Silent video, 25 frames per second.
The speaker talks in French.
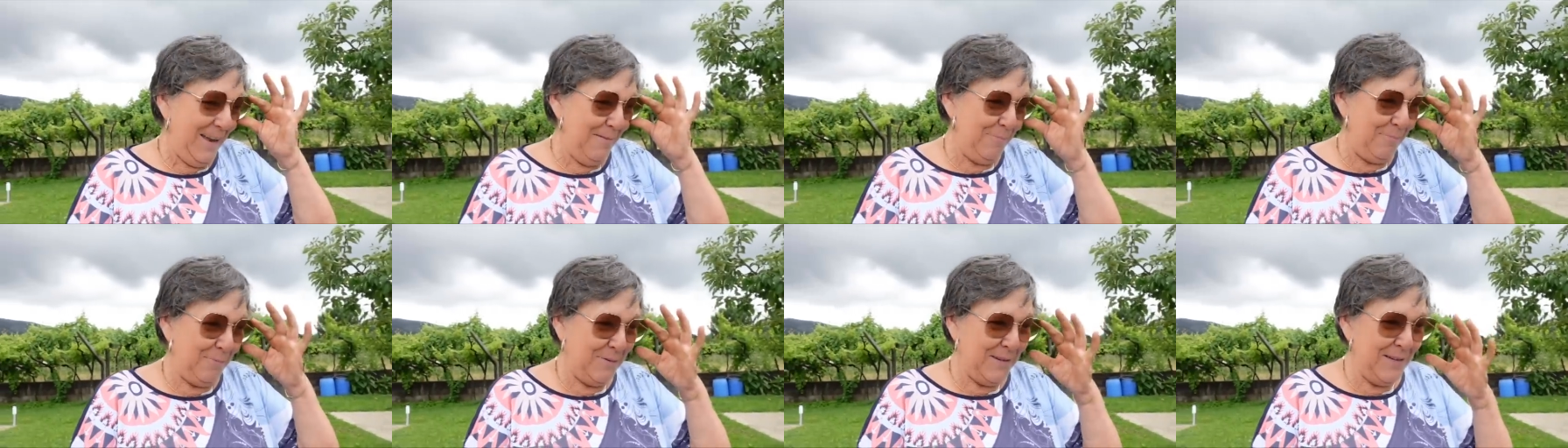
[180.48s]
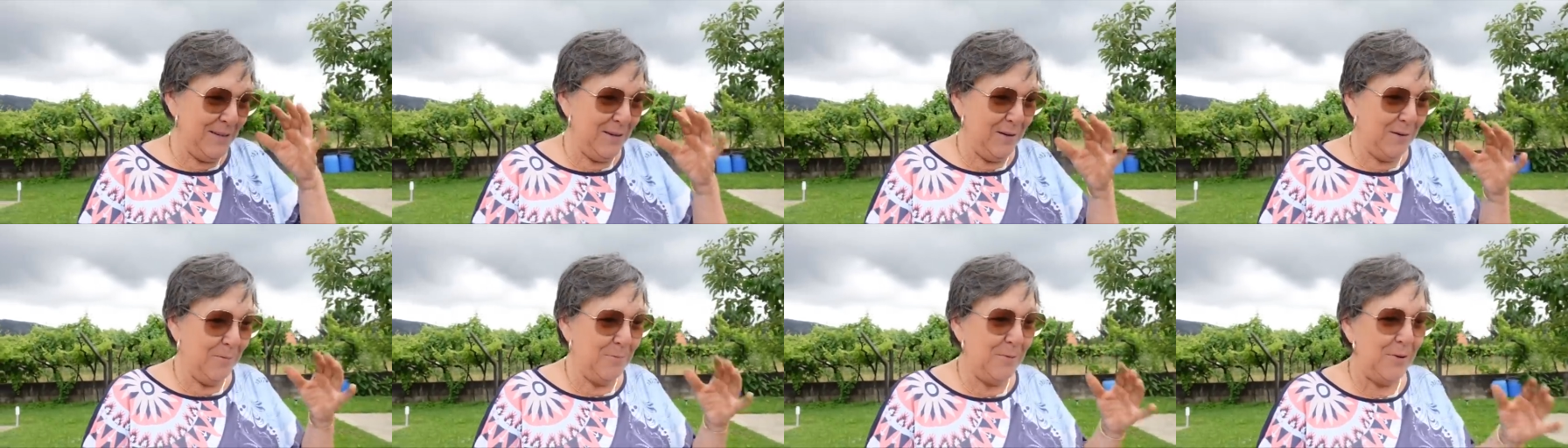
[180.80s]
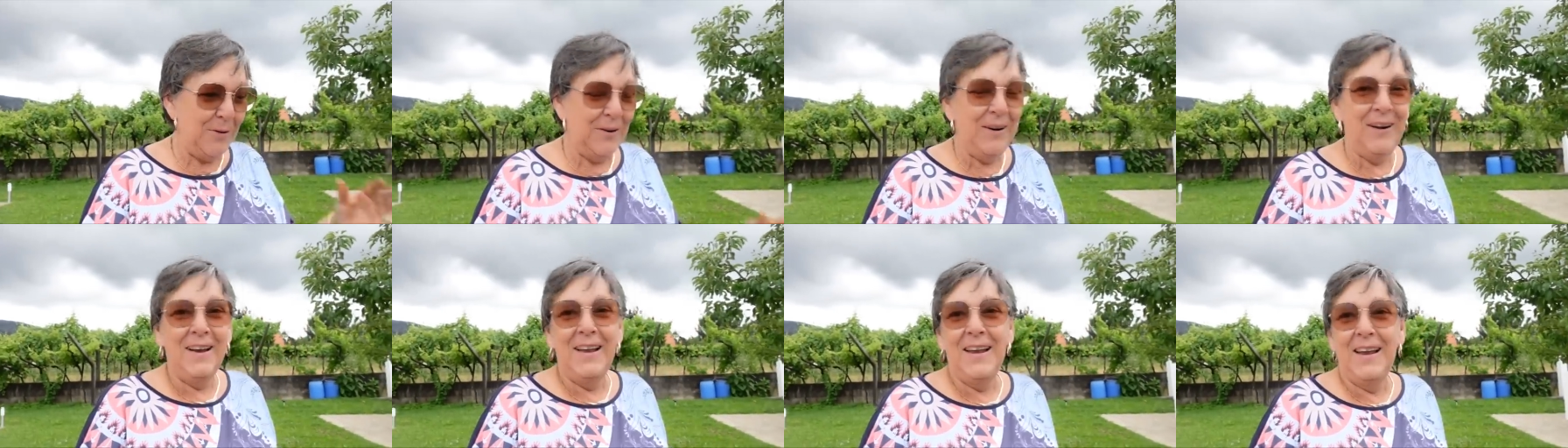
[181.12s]
et puis euh,
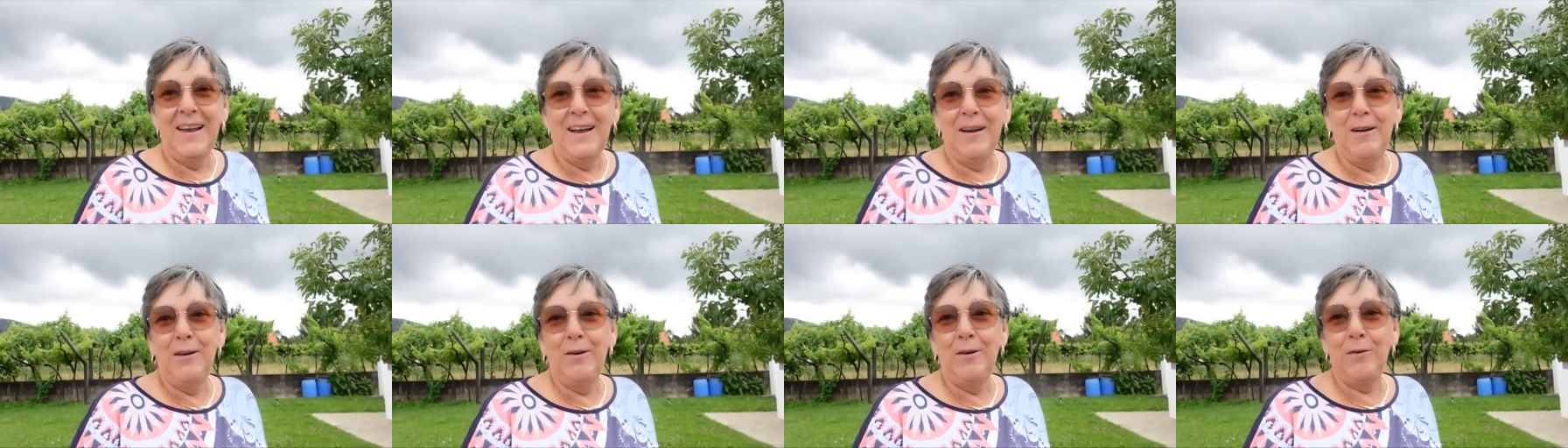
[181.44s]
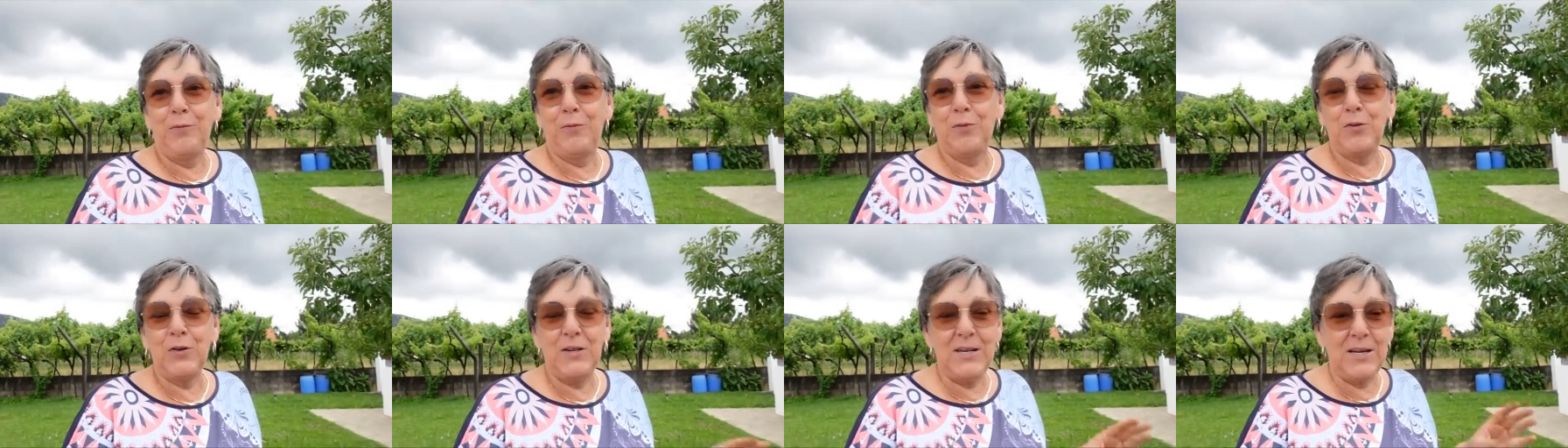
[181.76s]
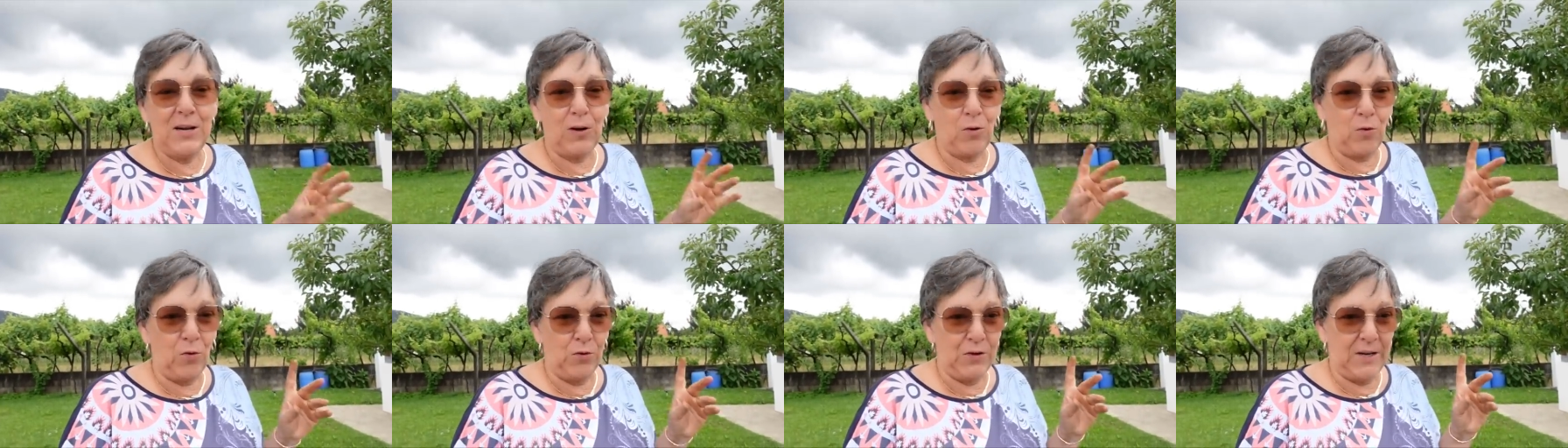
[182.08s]
bon, euh, faut
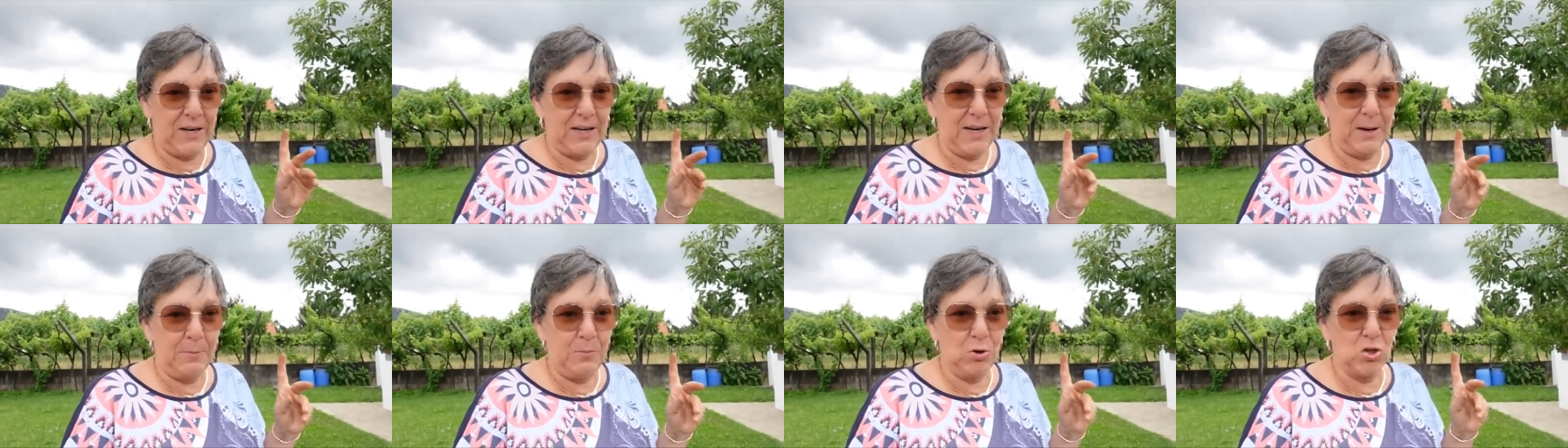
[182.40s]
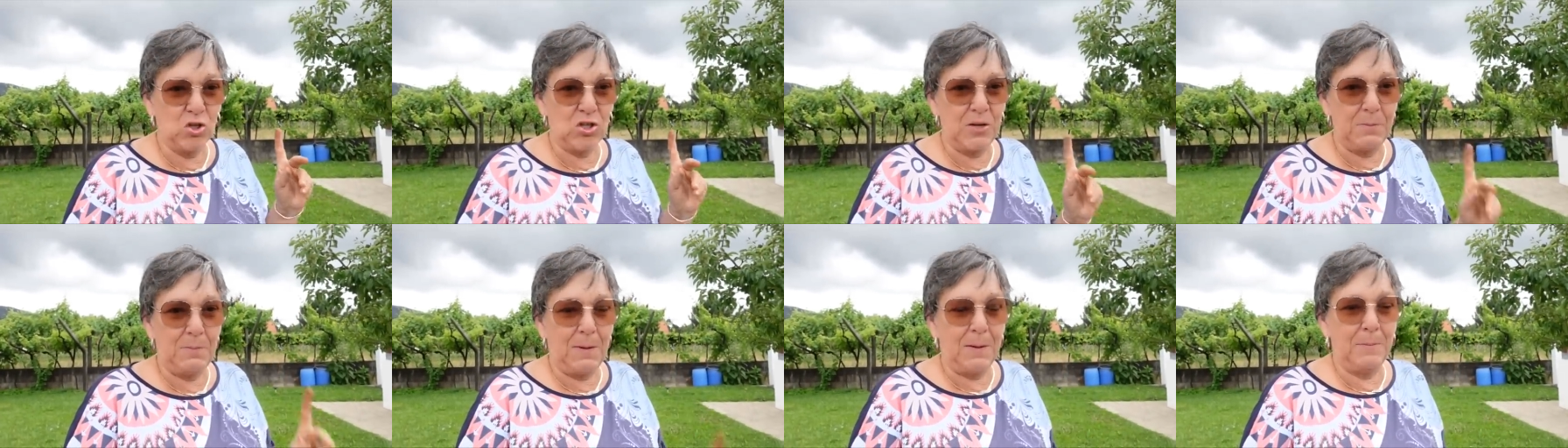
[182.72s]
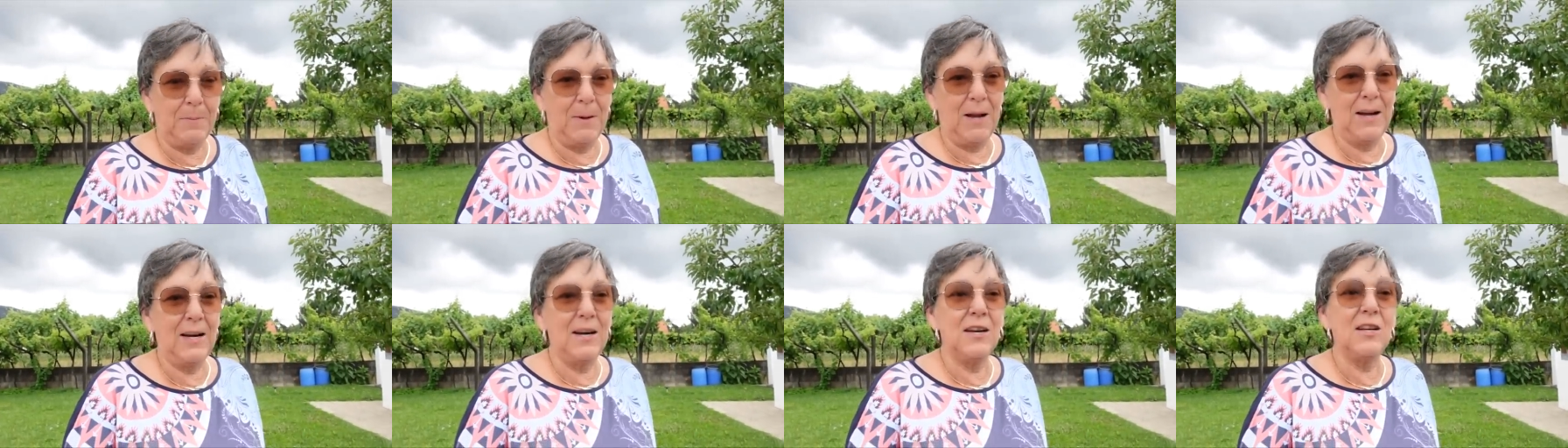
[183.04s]
dire qu'on en a mangé pas
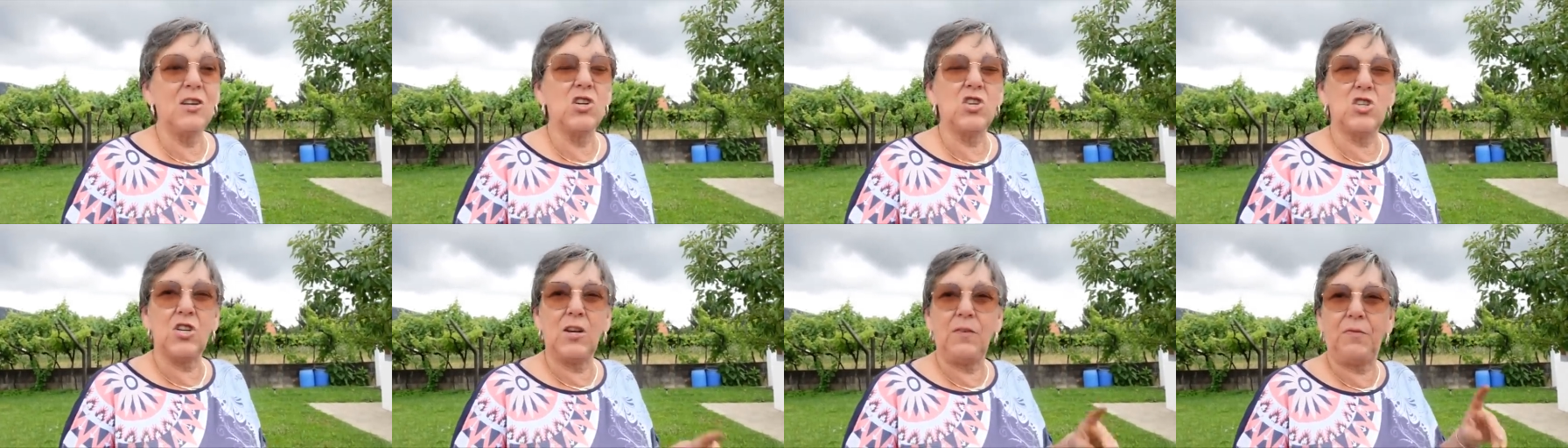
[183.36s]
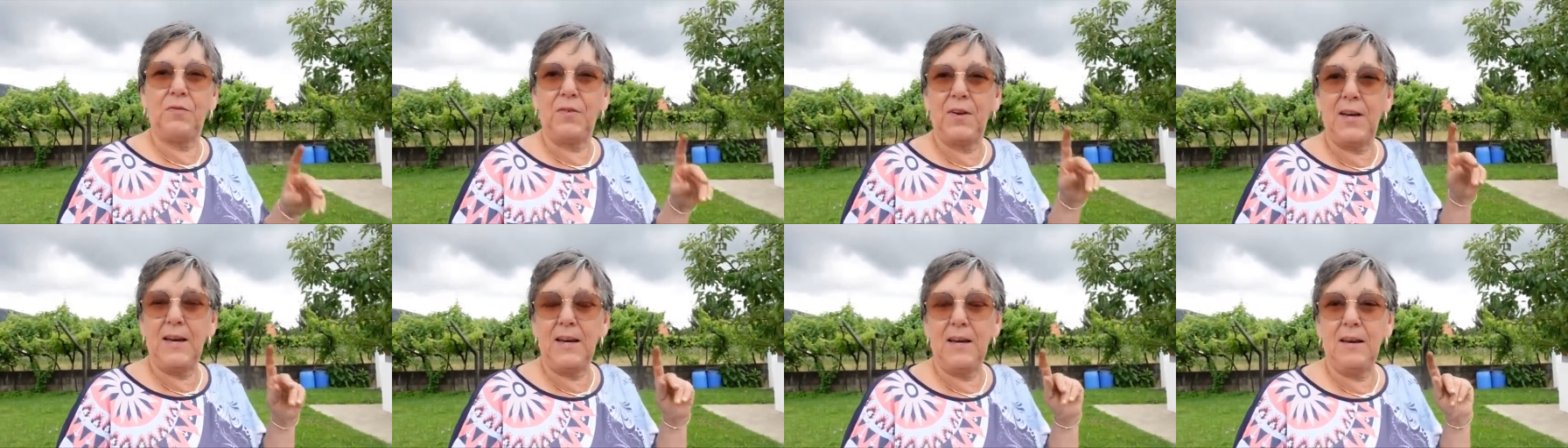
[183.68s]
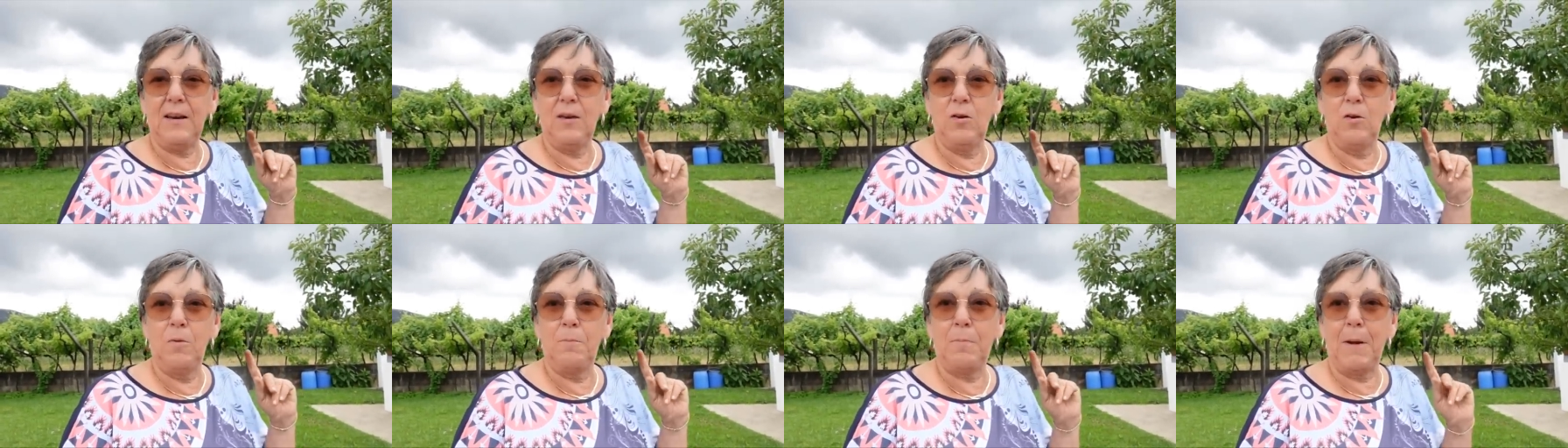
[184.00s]
mal. J'ai fait
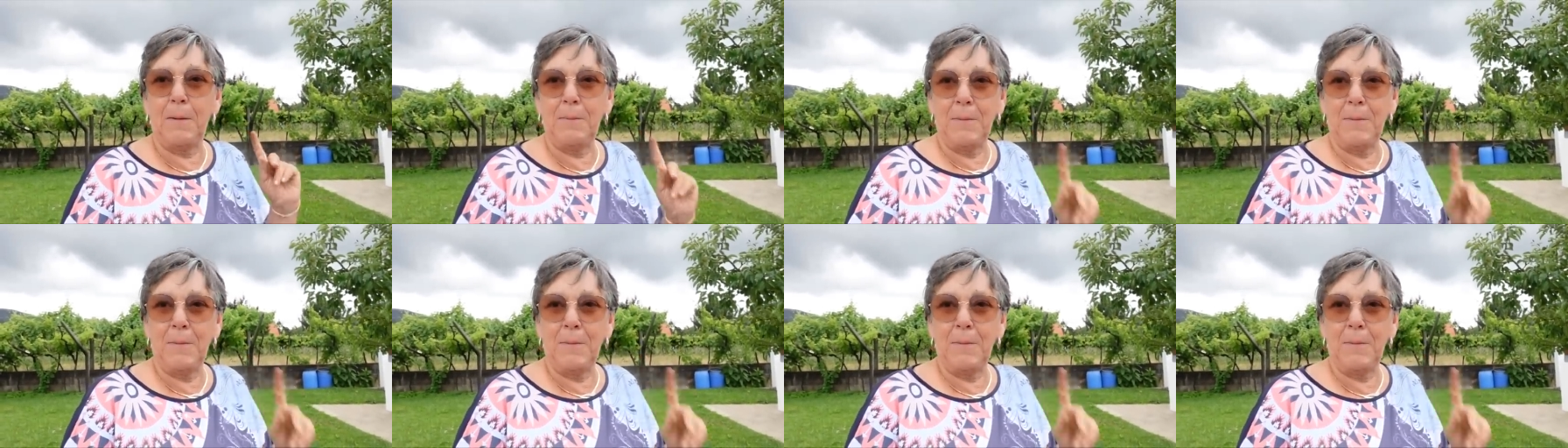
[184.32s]
pas